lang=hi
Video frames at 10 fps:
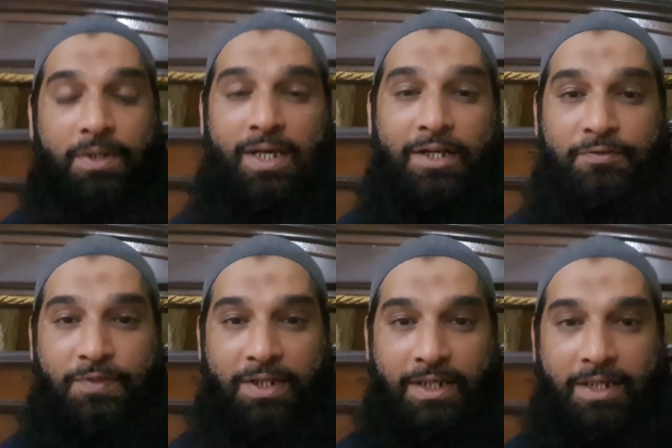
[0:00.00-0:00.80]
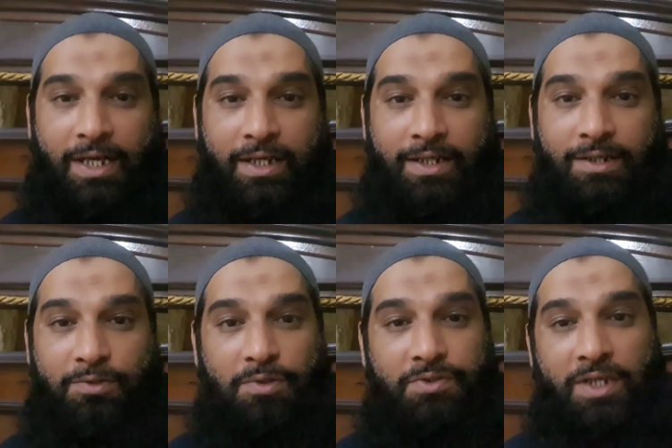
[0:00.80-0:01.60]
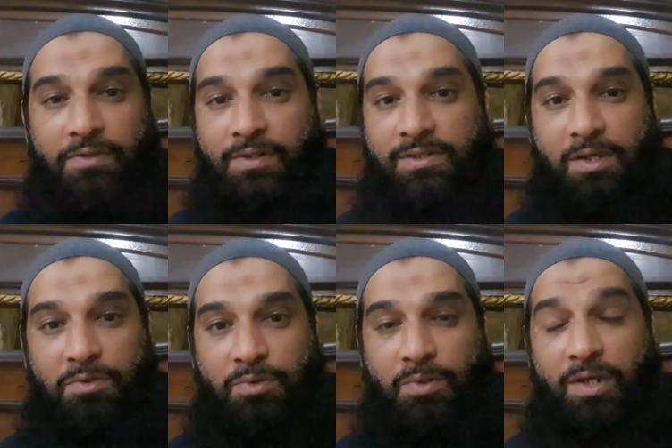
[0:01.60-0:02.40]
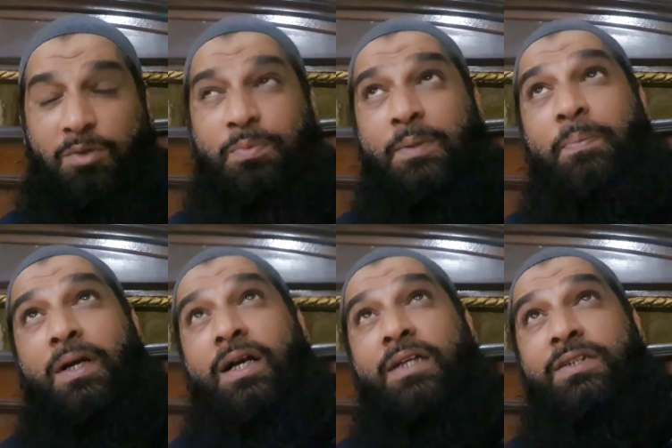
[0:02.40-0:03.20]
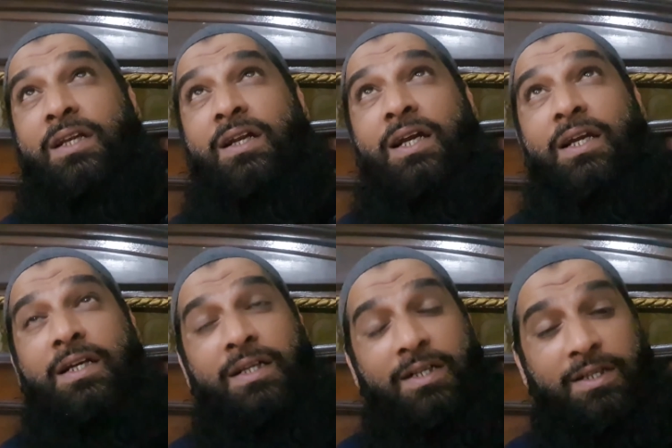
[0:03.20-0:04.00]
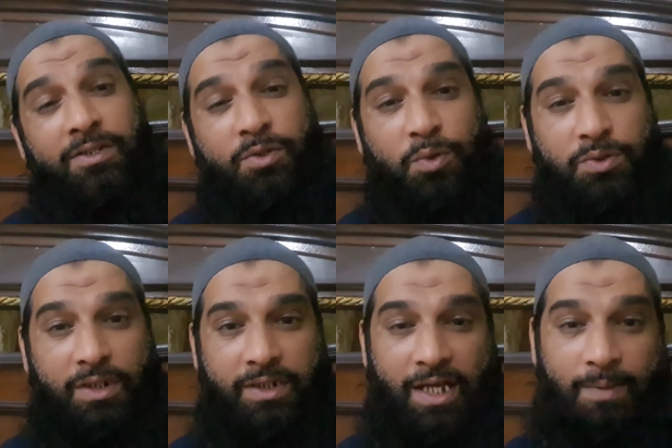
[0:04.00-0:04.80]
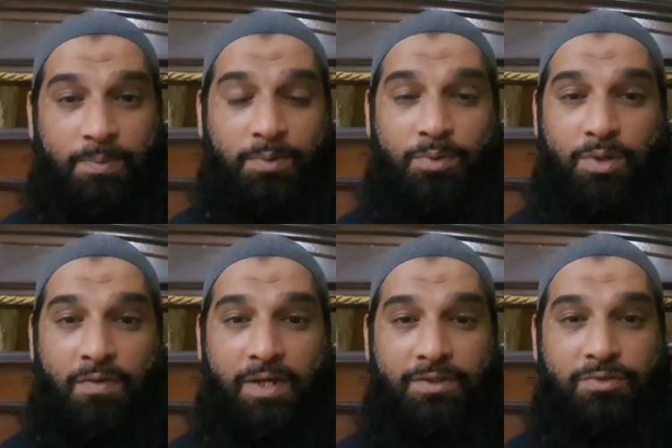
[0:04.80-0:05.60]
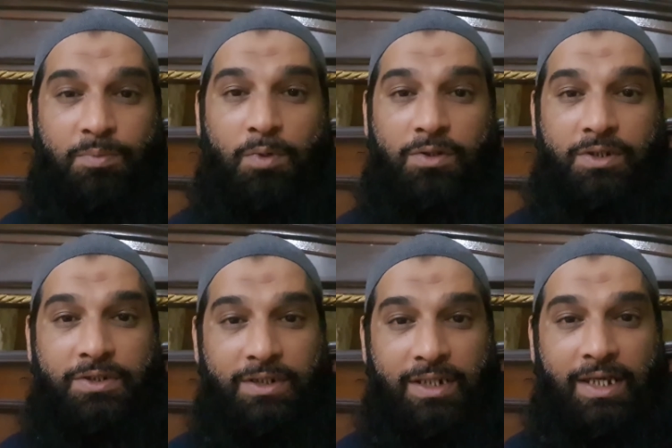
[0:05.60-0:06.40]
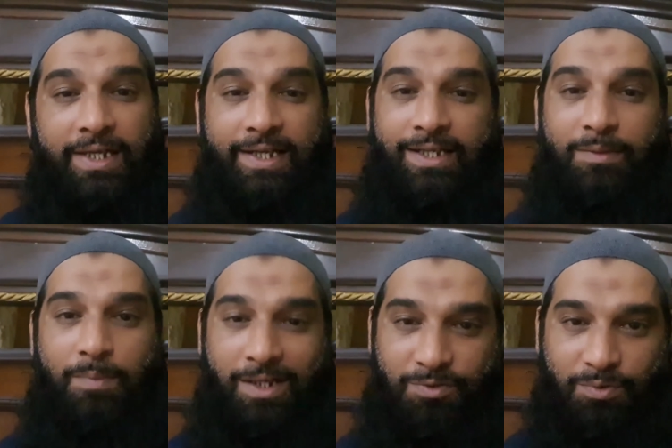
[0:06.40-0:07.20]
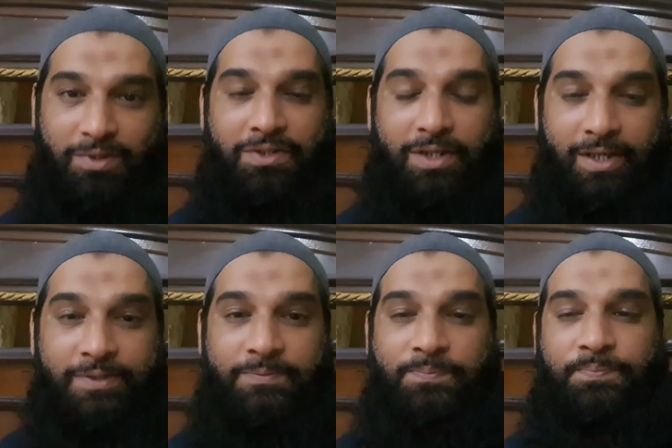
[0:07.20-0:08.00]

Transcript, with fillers: मेरी हैंड्स फ्री कहीं रह गई है तो जनरल साउंड होगा ऊपर पंखा चल रहा है तो हो सकता है आप लोगों को आवाज़ भी बहुत अच्छी ना आए लेकिन बात सुन लीजिएगा